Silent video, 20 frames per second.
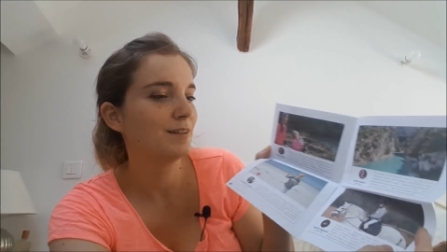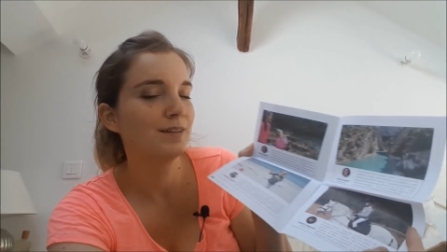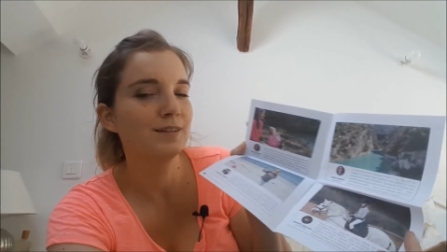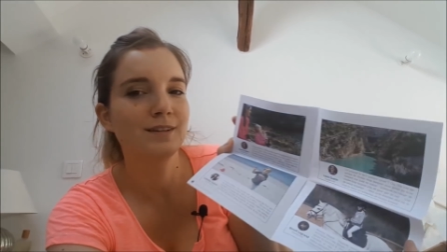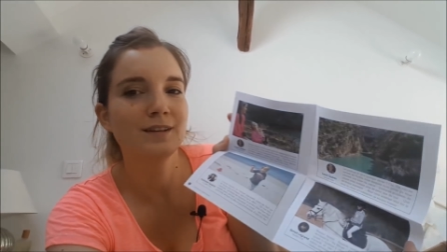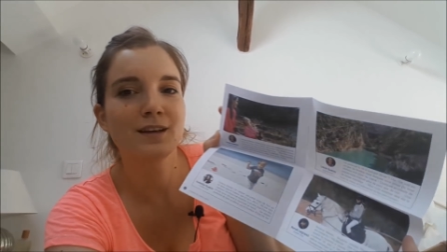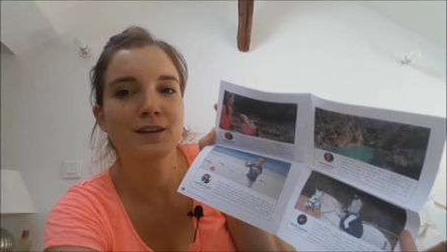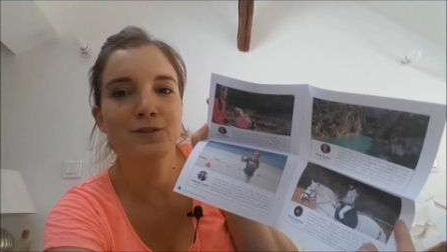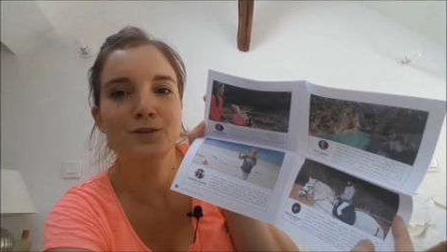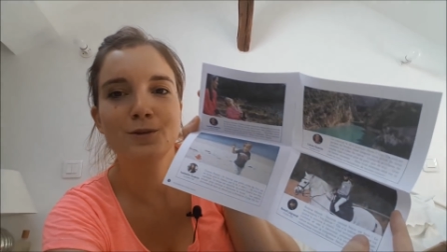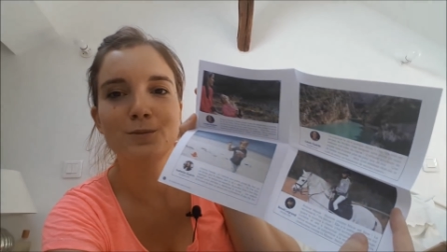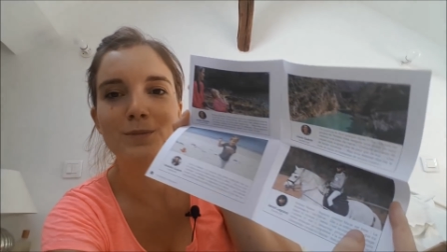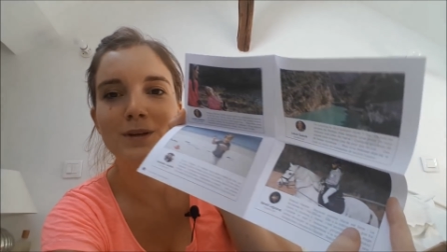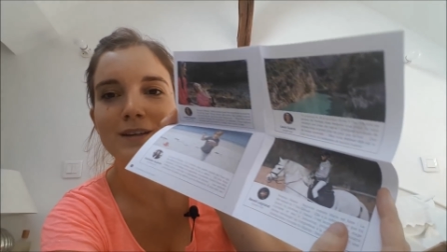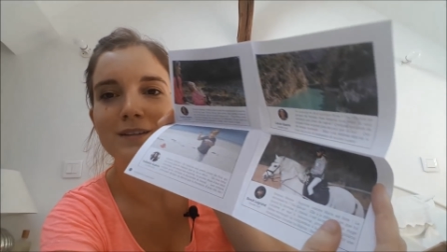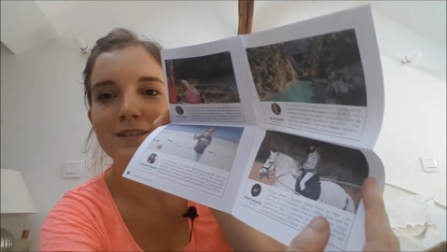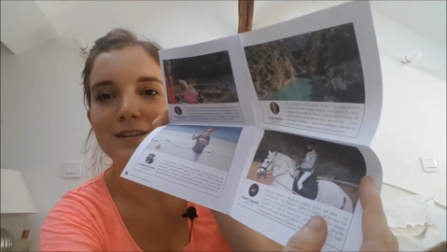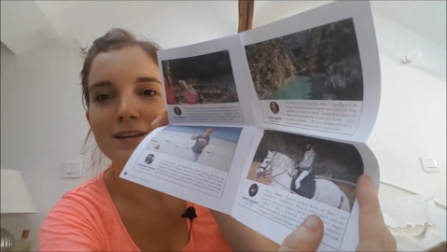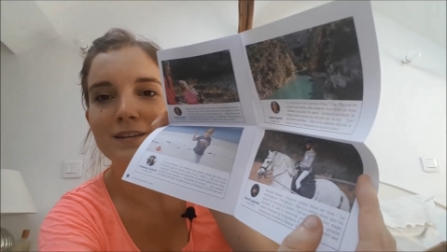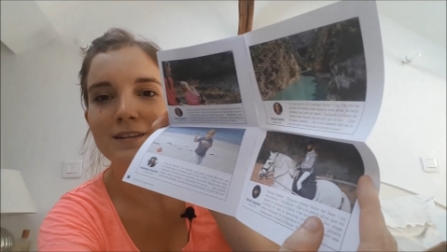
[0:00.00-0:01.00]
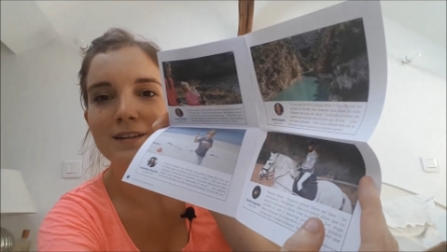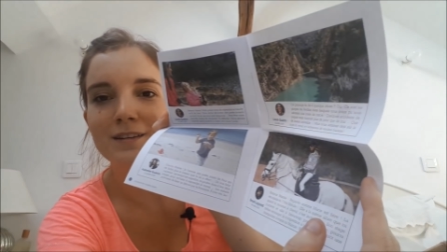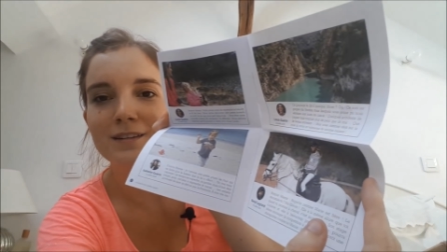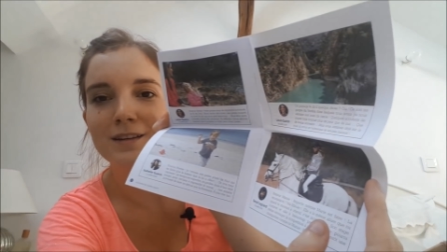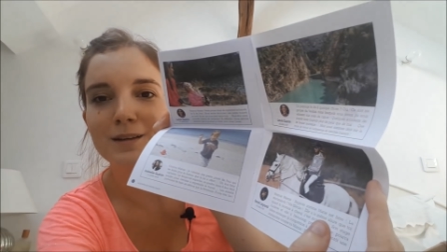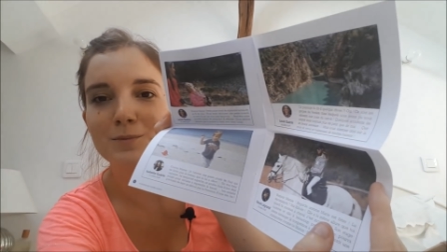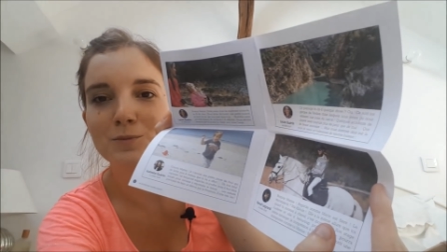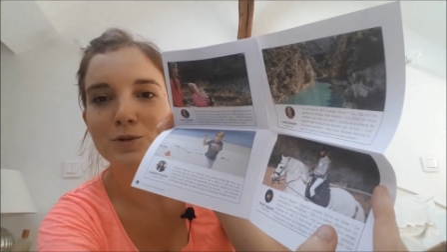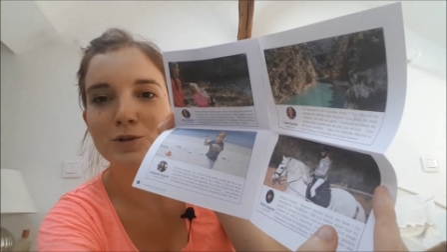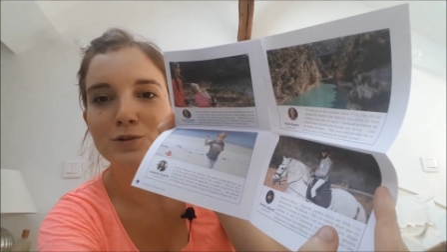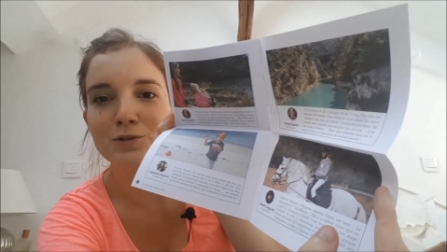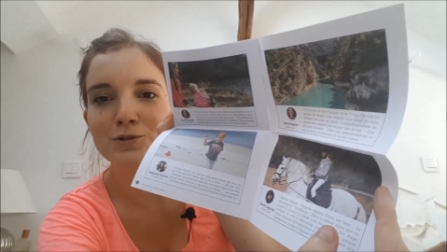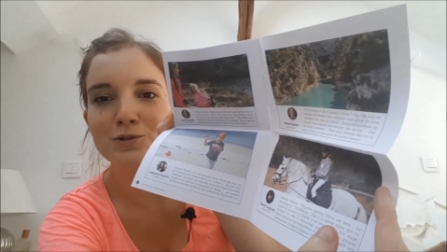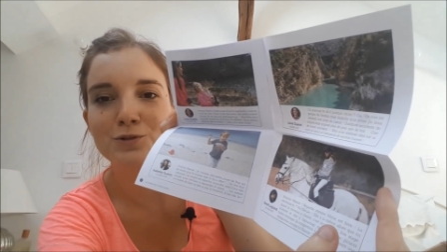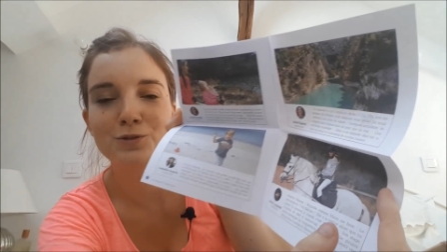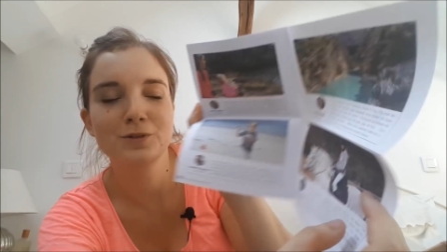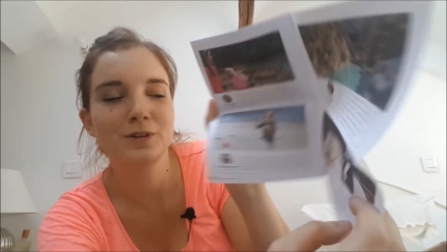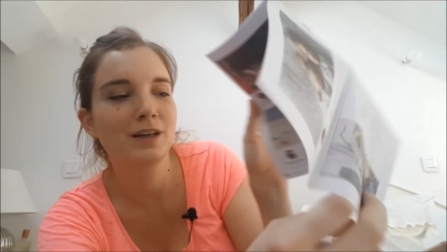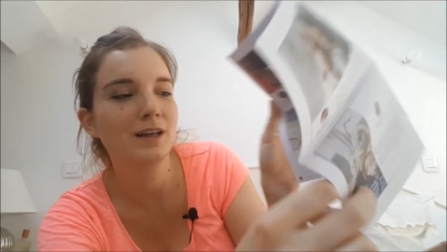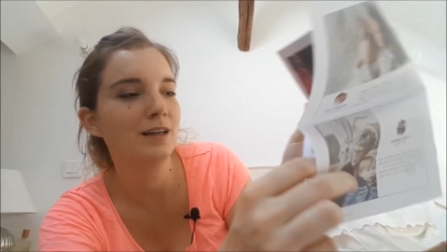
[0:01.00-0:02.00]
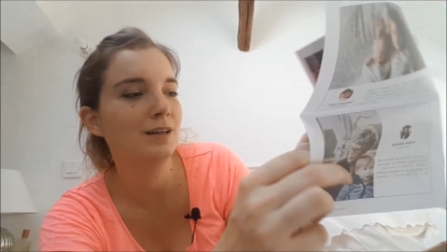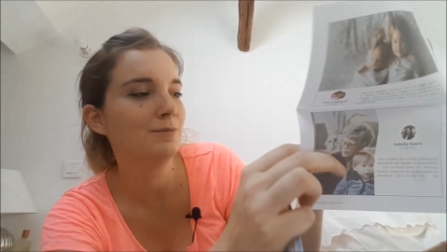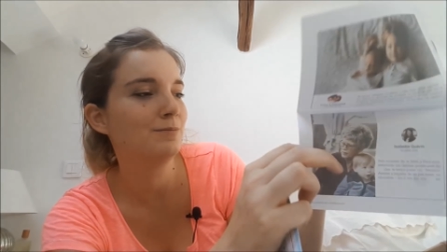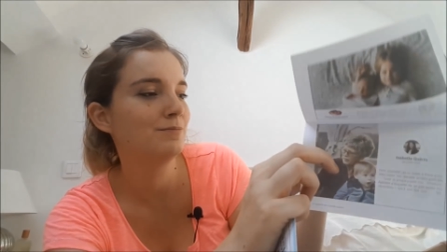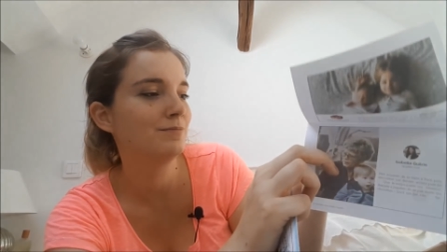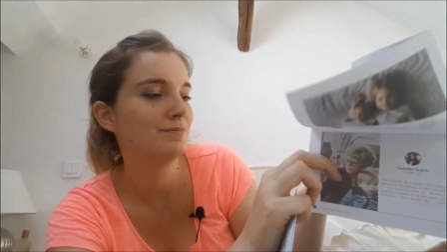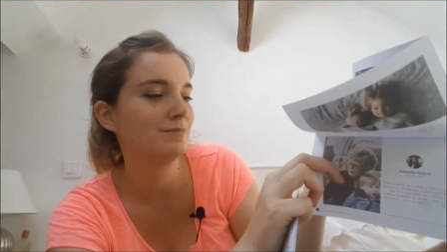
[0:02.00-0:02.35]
Ça ressemble à ça, certainement, le journal.